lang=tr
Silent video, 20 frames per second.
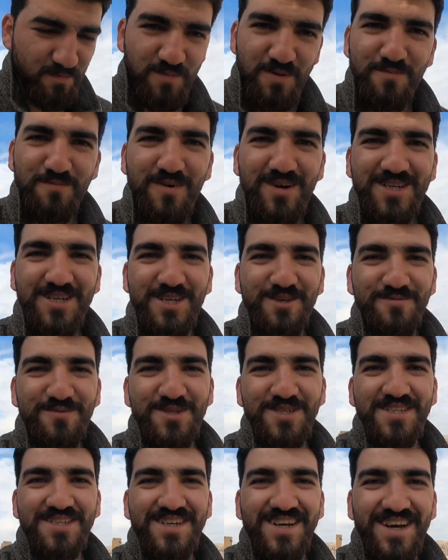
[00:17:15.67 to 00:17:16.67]

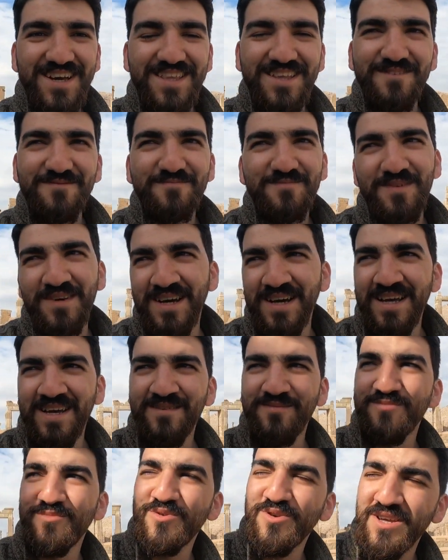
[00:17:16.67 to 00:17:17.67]
Binbaşıymış adam.
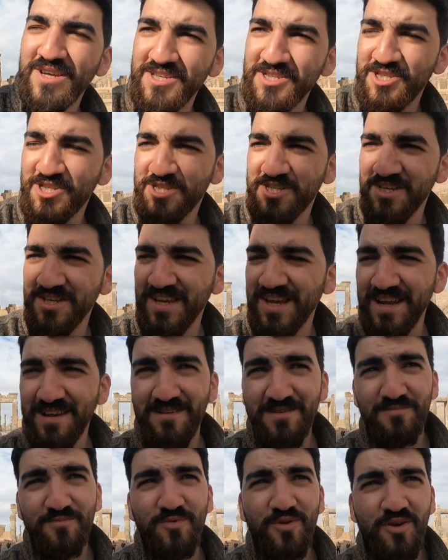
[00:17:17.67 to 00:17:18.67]
Buraya iş için
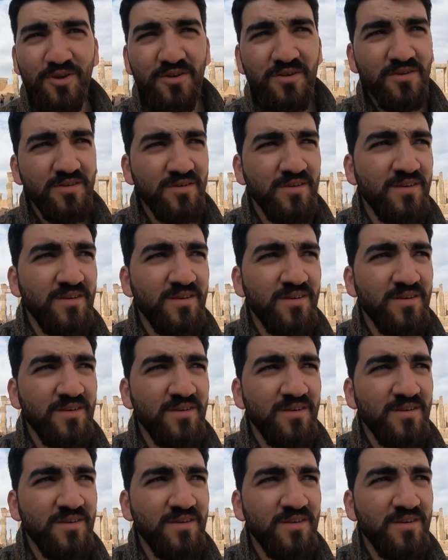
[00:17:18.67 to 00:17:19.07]
geldim diyor.